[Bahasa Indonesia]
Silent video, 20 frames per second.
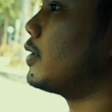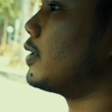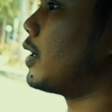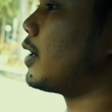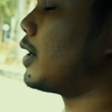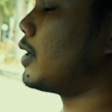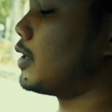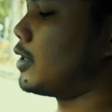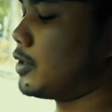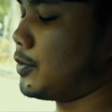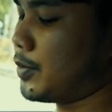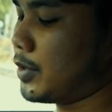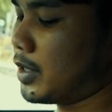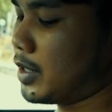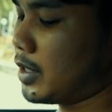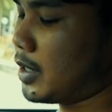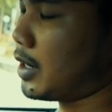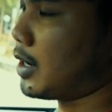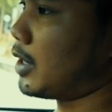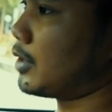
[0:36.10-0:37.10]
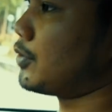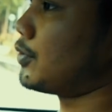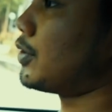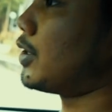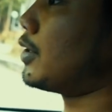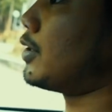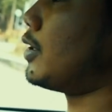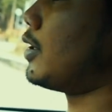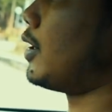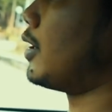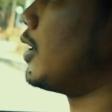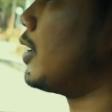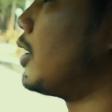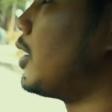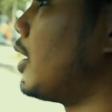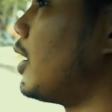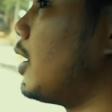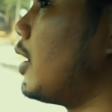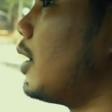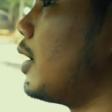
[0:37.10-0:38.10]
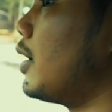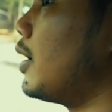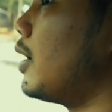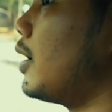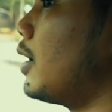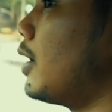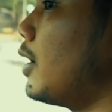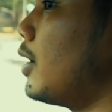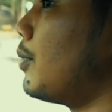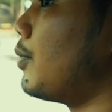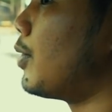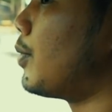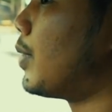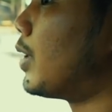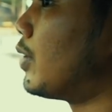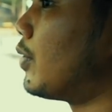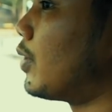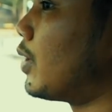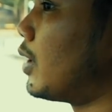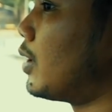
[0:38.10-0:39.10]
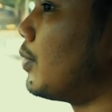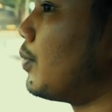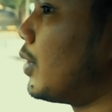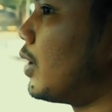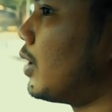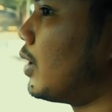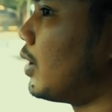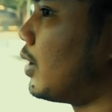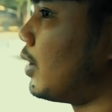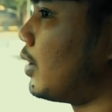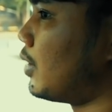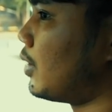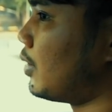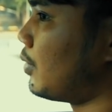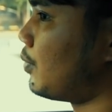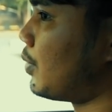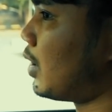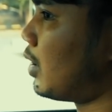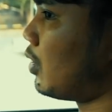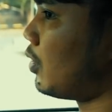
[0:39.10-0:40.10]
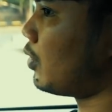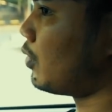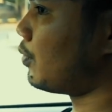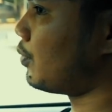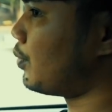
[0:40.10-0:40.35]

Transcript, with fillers: Caranya seperti ini, langsung saja ya. Kita berpatokan pada balon